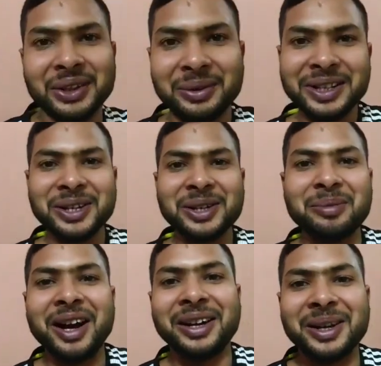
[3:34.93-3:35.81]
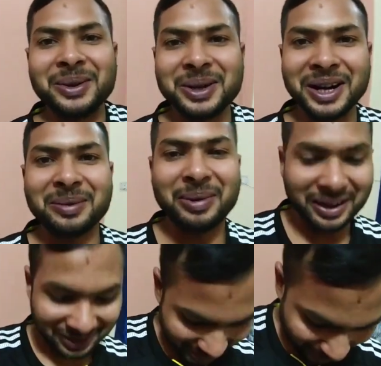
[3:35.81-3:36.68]
तो अभी देखो मैं आ गया हूँ घर
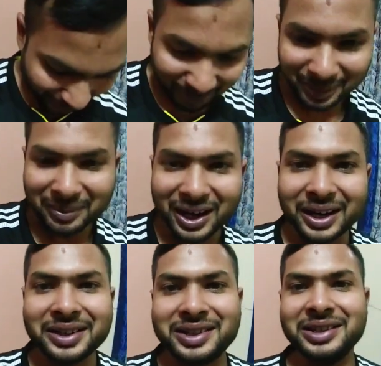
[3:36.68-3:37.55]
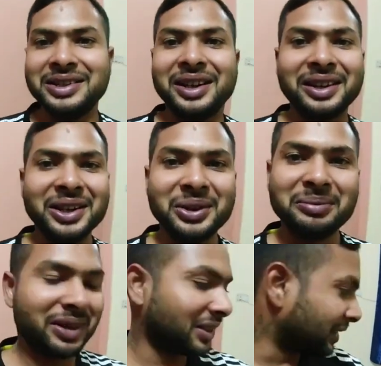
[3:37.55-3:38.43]
पे कपड़ा वपड़ा मैं आके चेंज कर लिया
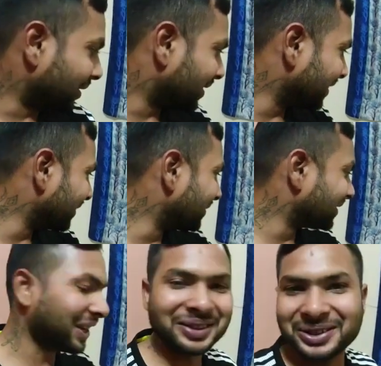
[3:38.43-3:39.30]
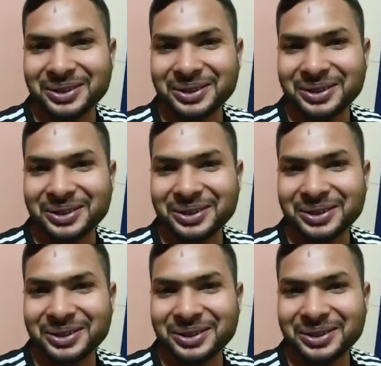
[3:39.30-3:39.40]
हूँ मस्त और देखो